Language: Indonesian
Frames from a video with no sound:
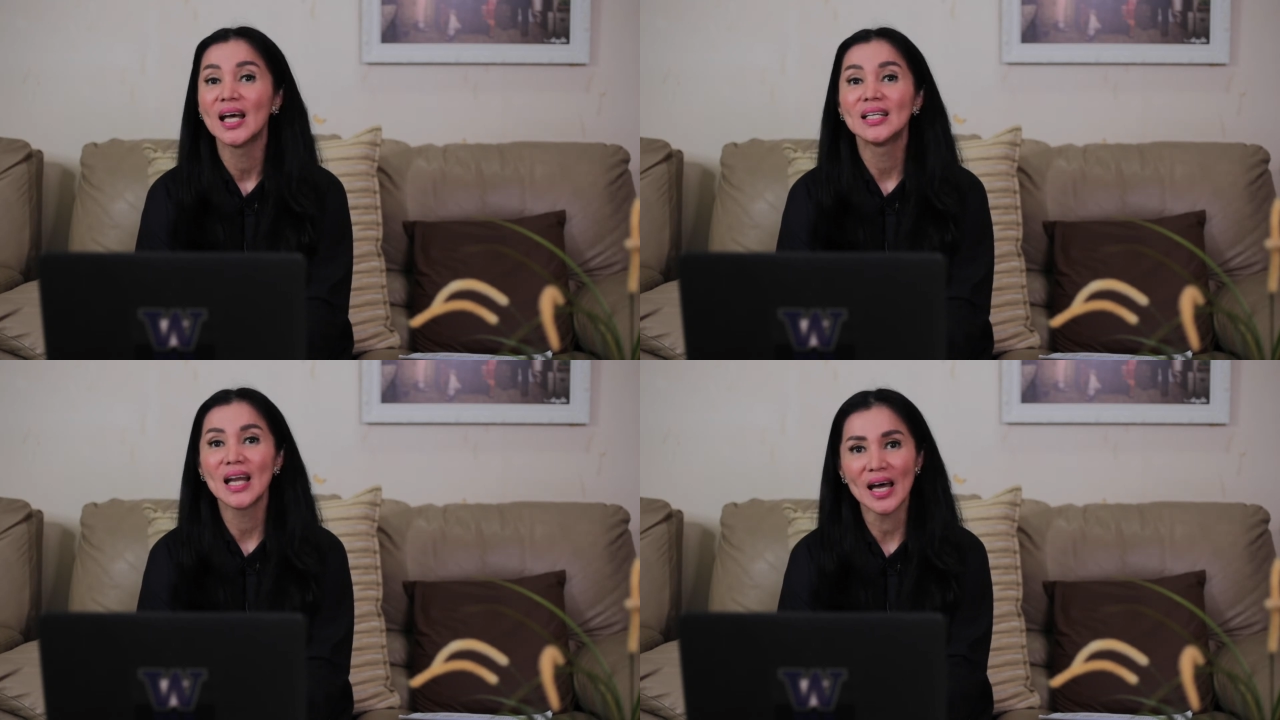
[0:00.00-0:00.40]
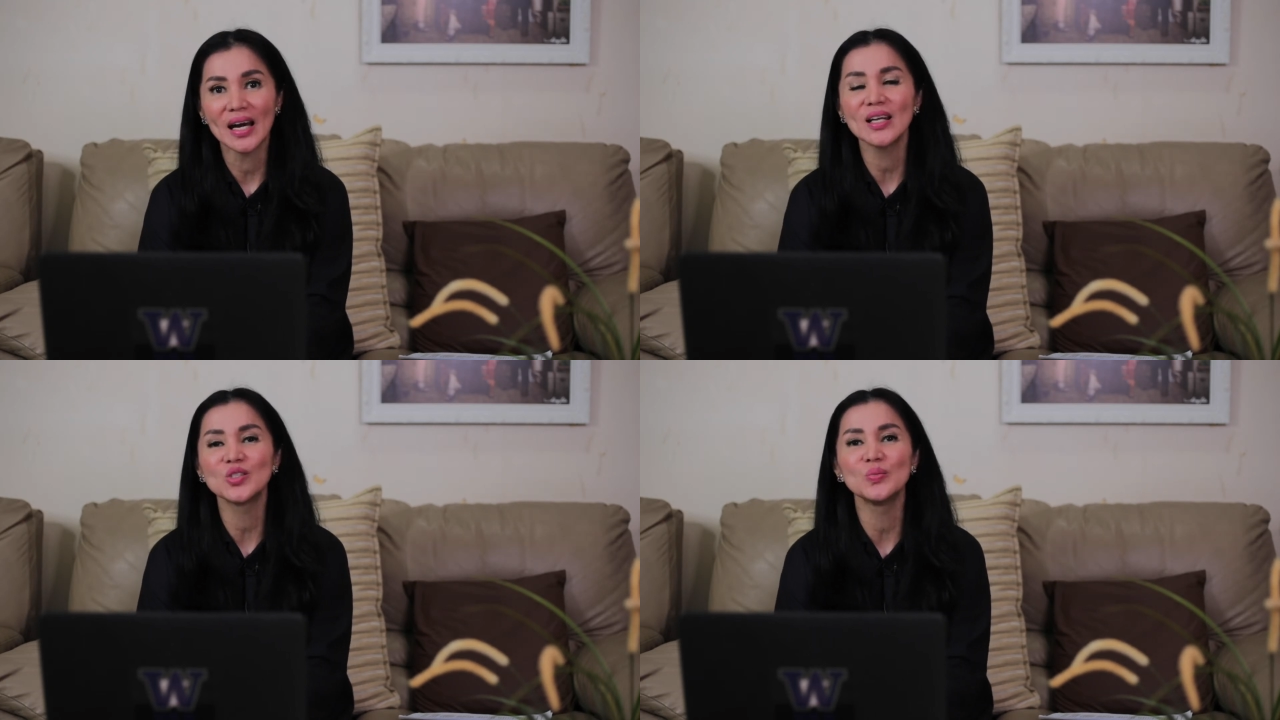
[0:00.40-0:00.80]

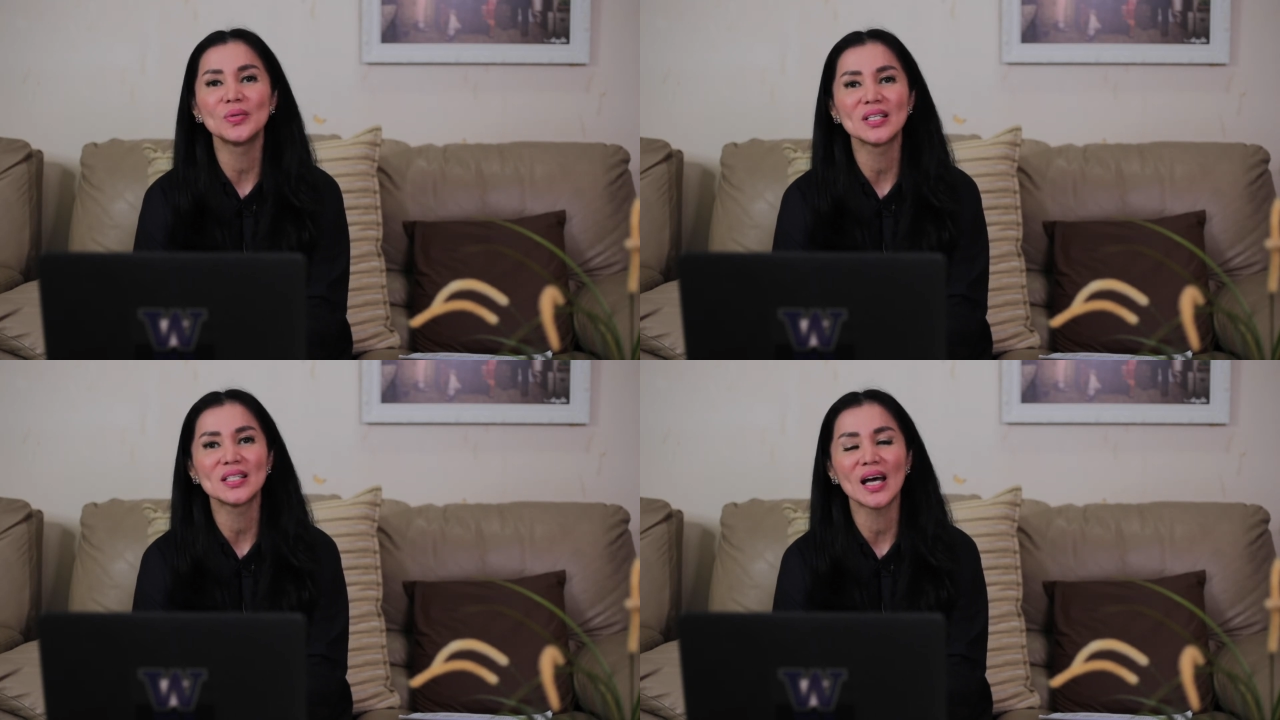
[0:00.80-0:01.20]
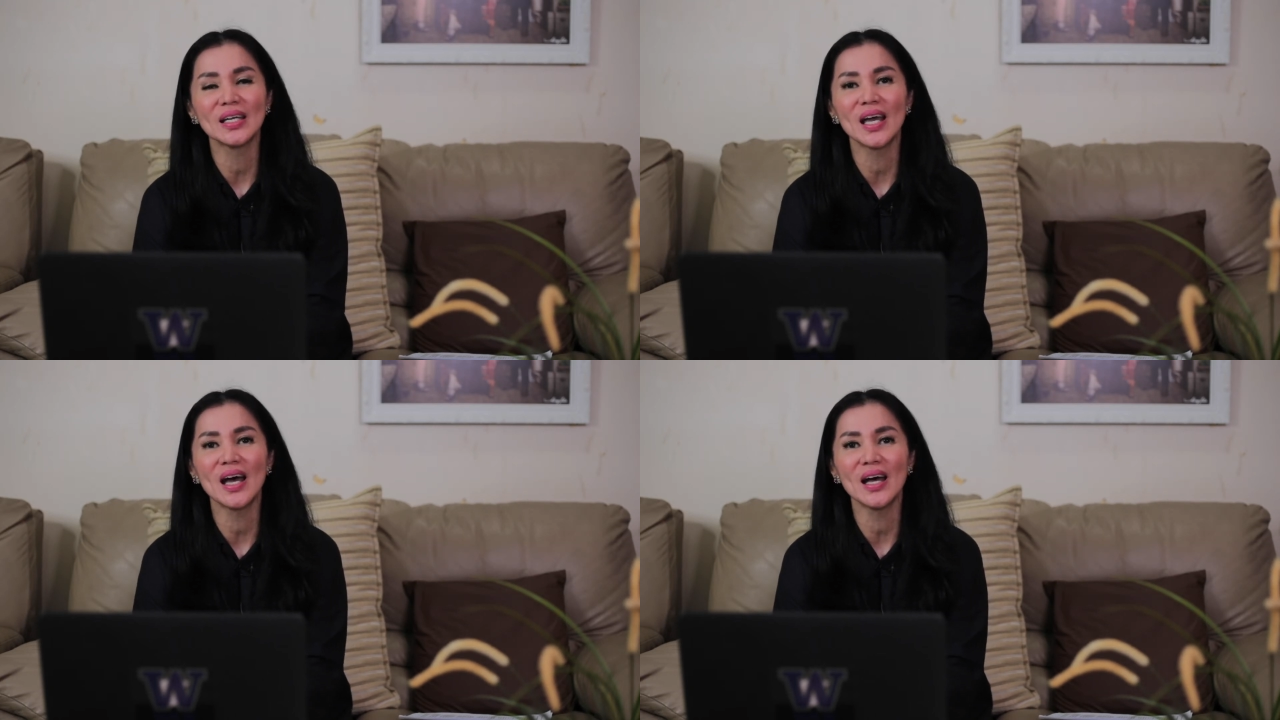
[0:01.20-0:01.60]
narasumber
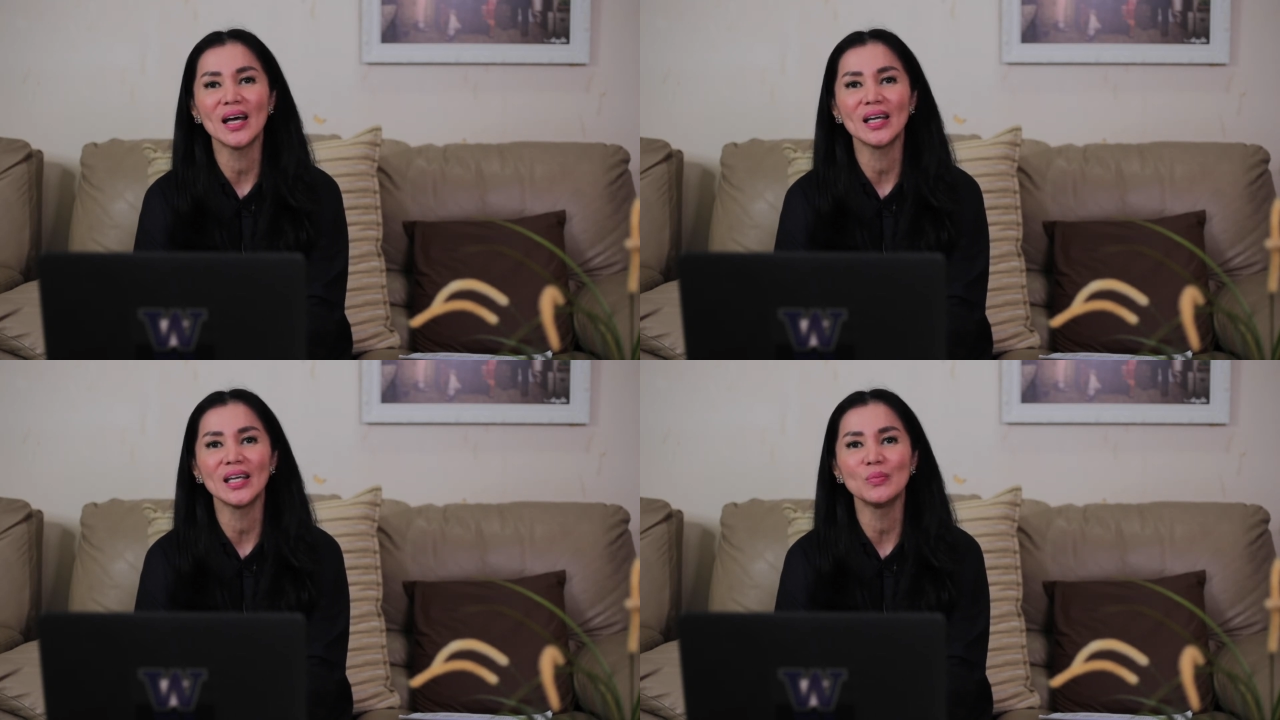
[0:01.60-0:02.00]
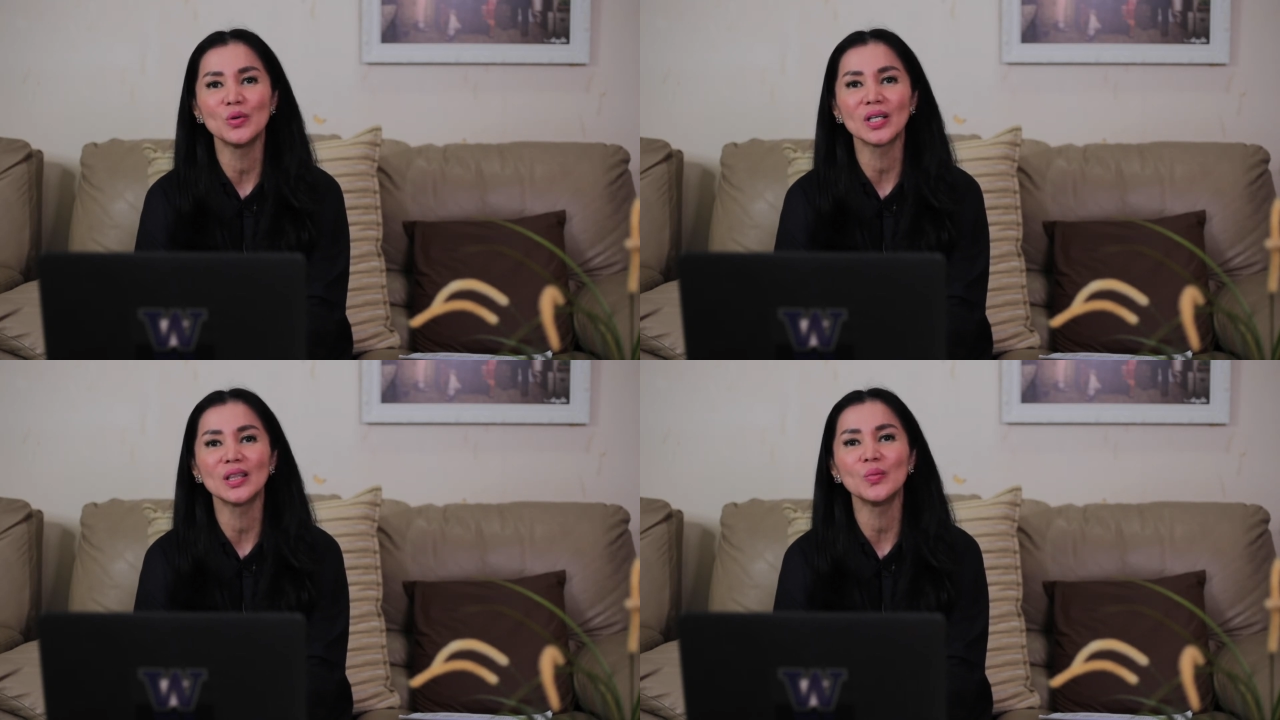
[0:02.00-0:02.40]
saya
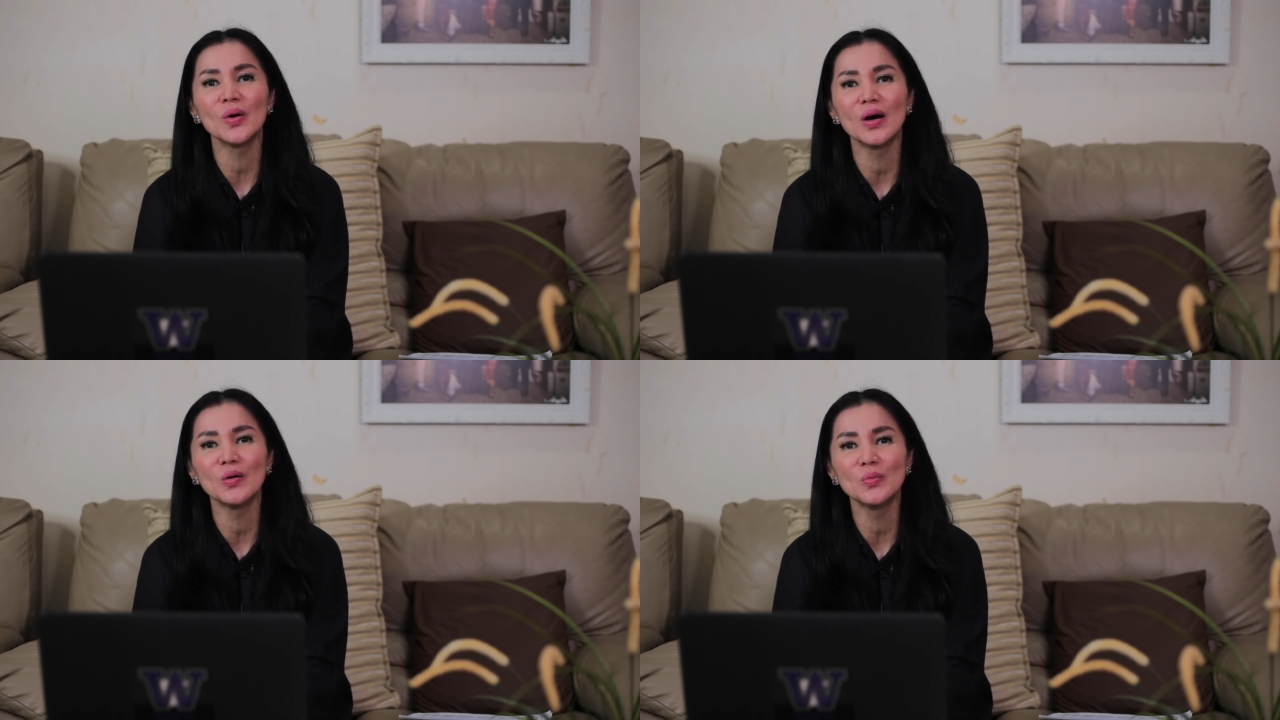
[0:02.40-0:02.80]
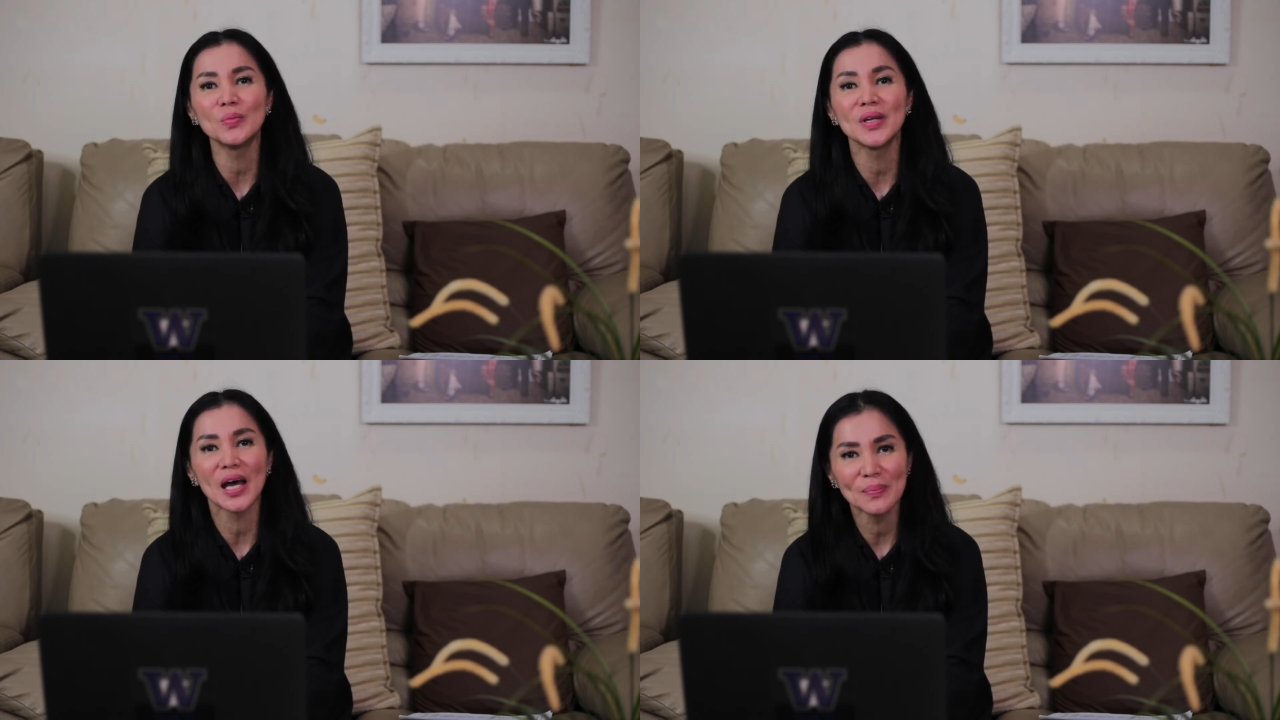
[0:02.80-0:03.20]
Ibu Ketua
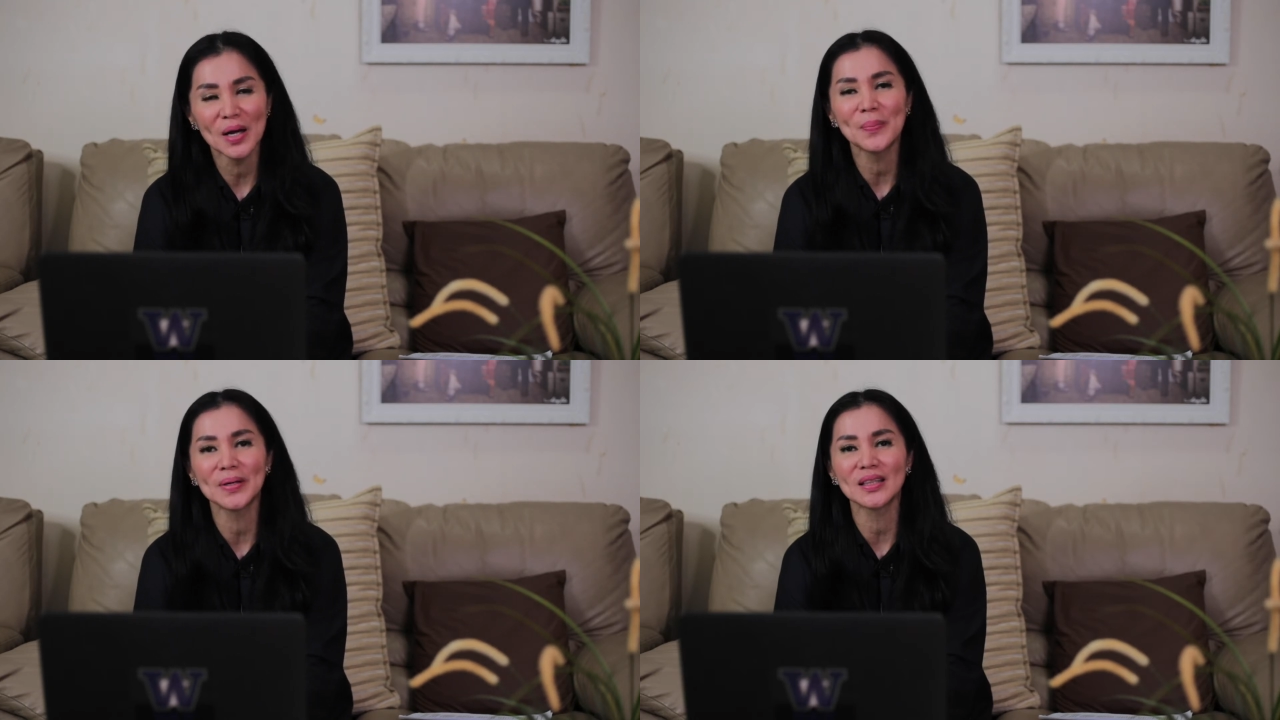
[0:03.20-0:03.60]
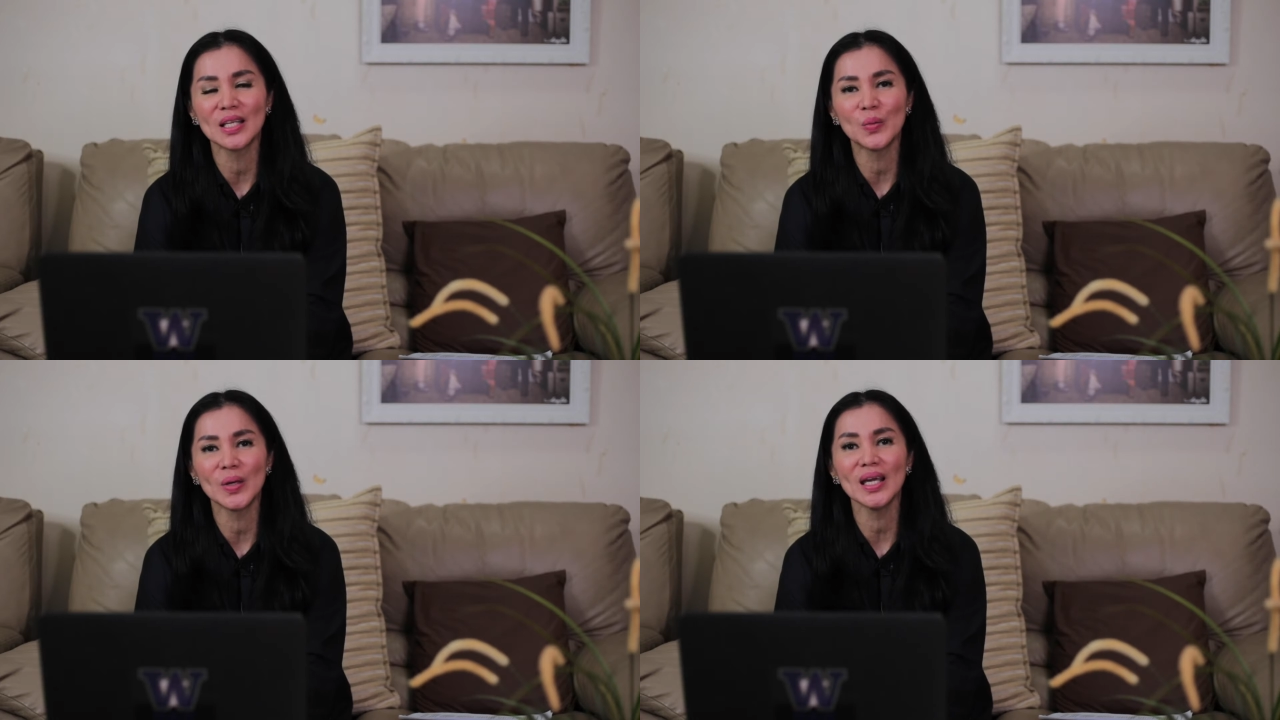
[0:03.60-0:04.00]
Umum Dharma
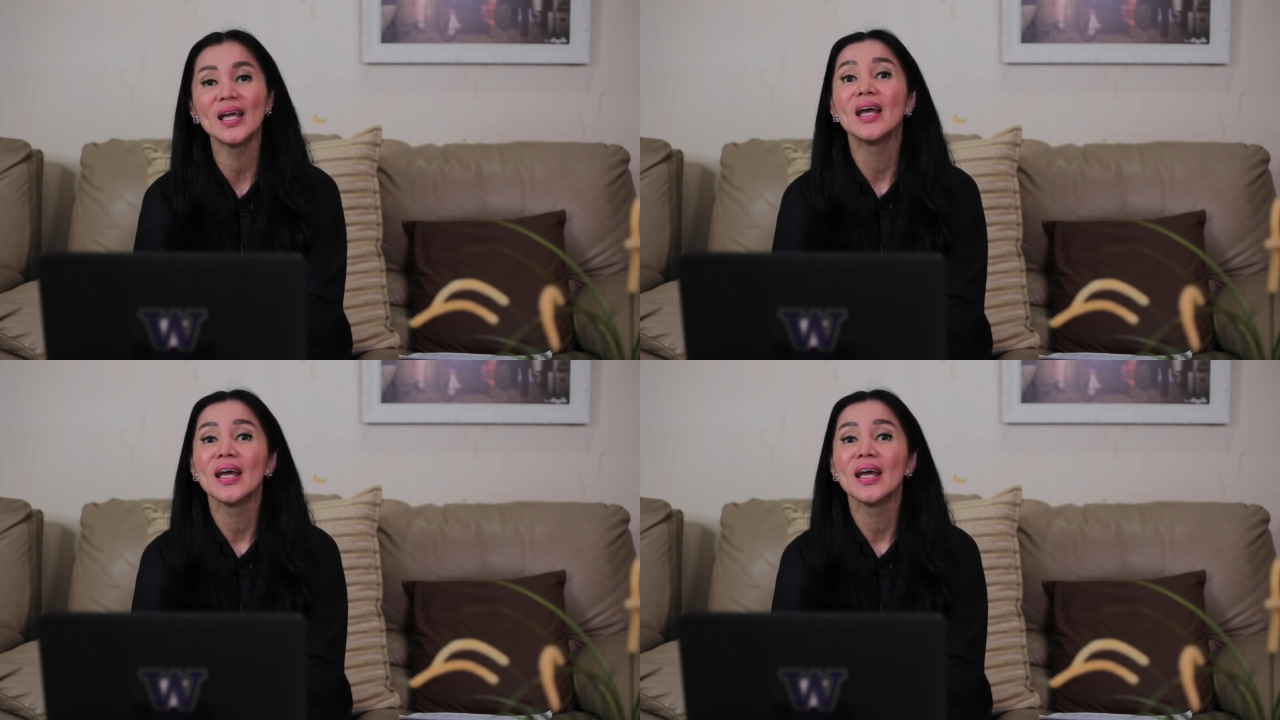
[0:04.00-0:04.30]
Pertiwi,